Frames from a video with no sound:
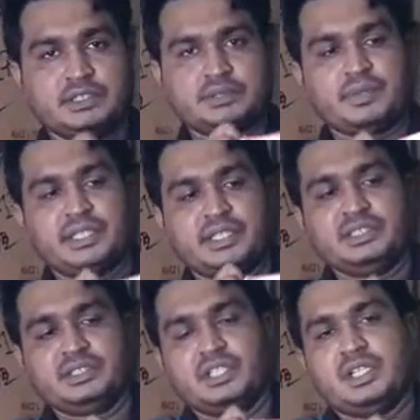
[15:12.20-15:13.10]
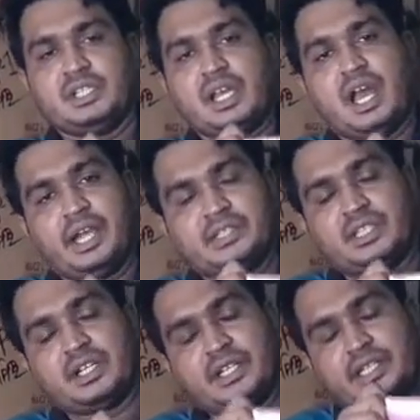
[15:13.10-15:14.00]
স্পাইনলেস এটা
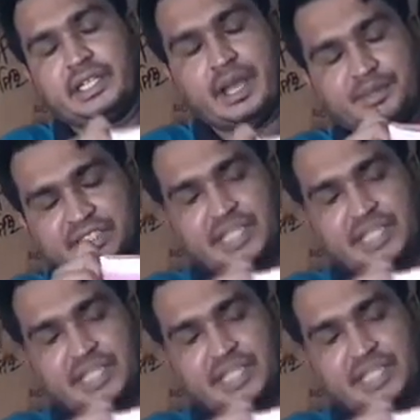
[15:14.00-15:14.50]
হলো আমি যে